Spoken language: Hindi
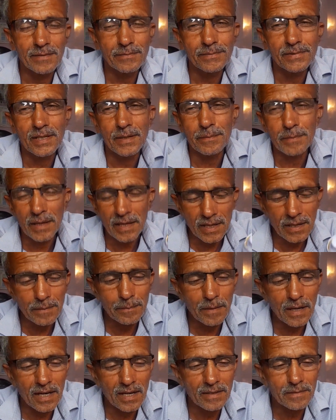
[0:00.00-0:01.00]
टाइम से
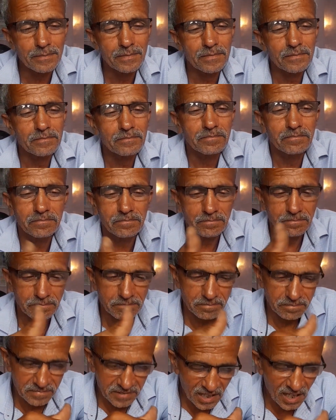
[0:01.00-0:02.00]
पहले माल
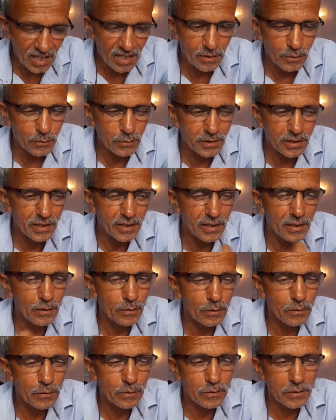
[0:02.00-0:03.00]
तैयार होते नहीं
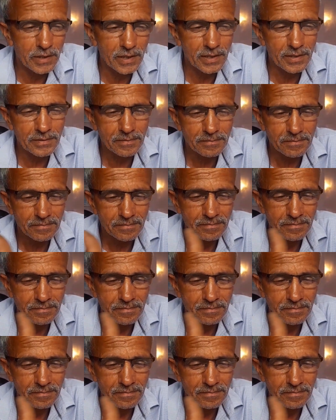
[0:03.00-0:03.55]
लोगों के